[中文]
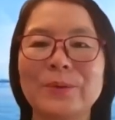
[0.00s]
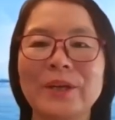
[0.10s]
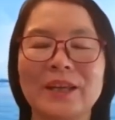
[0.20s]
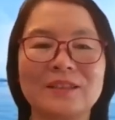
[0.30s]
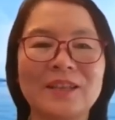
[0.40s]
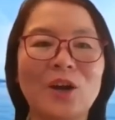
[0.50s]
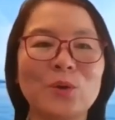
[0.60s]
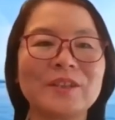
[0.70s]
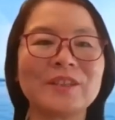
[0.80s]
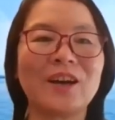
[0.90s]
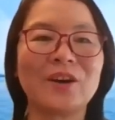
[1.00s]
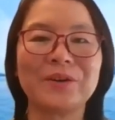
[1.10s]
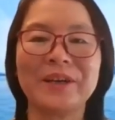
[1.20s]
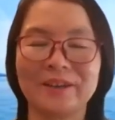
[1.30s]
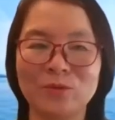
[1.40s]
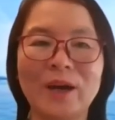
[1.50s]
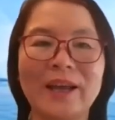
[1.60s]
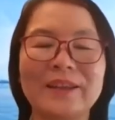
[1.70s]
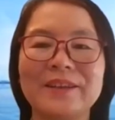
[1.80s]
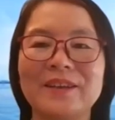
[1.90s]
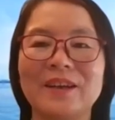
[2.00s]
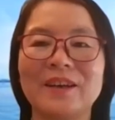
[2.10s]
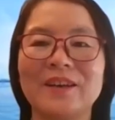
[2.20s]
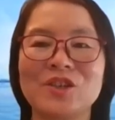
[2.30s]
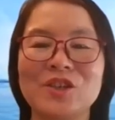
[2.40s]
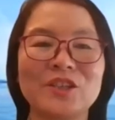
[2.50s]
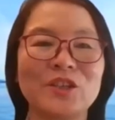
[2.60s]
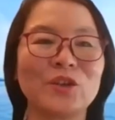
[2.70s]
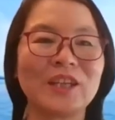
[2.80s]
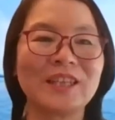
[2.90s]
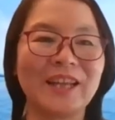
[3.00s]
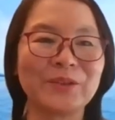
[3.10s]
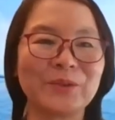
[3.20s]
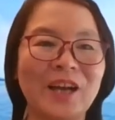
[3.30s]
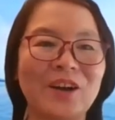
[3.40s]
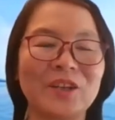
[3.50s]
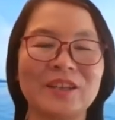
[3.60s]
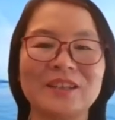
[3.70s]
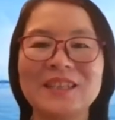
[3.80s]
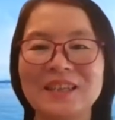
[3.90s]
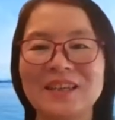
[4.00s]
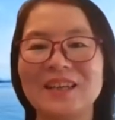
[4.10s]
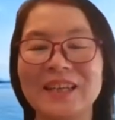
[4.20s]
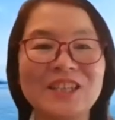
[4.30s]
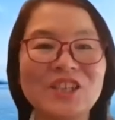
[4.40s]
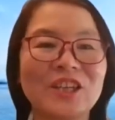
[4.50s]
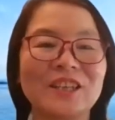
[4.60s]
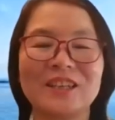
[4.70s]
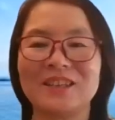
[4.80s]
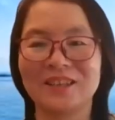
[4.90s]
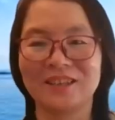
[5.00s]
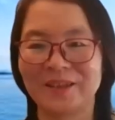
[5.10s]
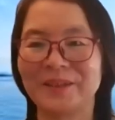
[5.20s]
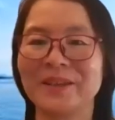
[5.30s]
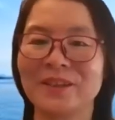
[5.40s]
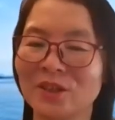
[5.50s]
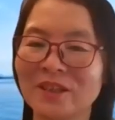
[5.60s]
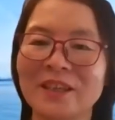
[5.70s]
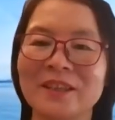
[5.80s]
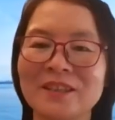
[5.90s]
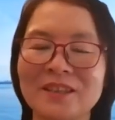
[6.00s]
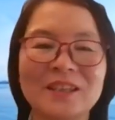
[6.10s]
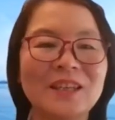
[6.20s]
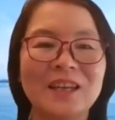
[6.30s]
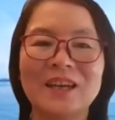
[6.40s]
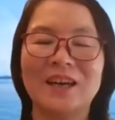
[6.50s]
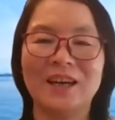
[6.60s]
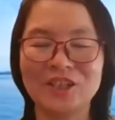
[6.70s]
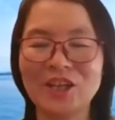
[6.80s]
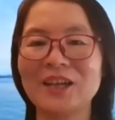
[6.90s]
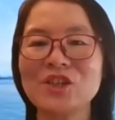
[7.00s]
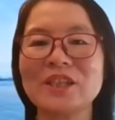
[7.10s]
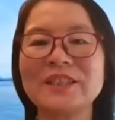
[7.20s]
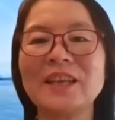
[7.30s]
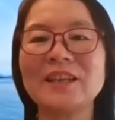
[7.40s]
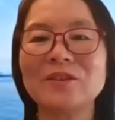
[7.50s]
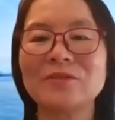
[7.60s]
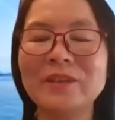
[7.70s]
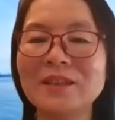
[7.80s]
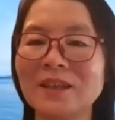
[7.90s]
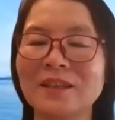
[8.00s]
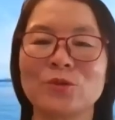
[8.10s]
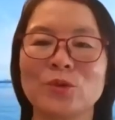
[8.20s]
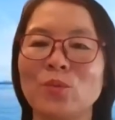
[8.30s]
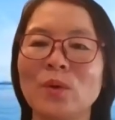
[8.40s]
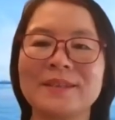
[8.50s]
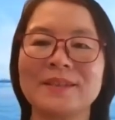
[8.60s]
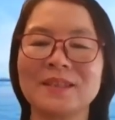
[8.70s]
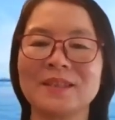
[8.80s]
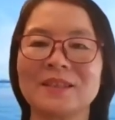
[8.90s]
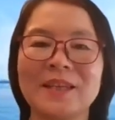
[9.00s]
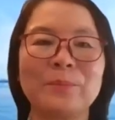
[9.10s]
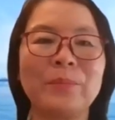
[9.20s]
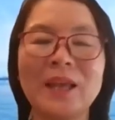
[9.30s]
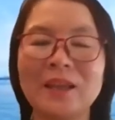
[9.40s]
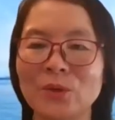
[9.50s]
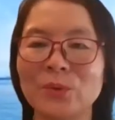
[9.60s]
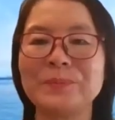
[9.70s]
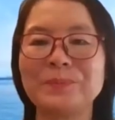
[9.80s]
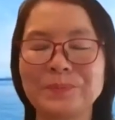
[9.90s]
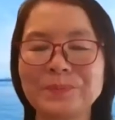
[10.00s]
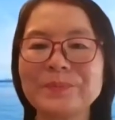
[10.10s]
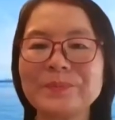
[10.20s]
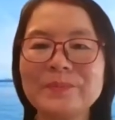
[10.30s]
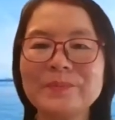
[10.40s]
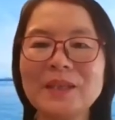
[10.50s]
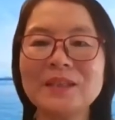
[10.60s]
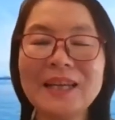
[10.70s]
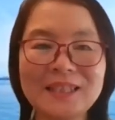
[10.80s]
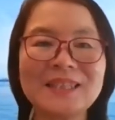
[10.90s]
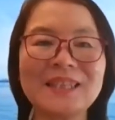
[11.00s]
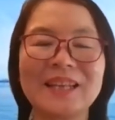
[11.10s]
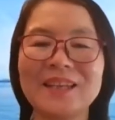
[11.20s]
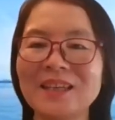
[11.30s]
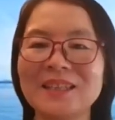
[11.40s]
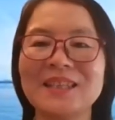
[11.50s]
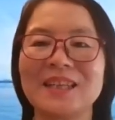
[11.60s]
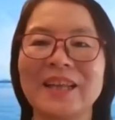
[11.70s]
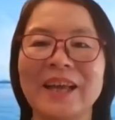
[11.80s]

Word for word: 会讨论到很晚啊，甚至有一天都到了凌晨啊，很很很长时间问很多问题在辩论。那以前他很简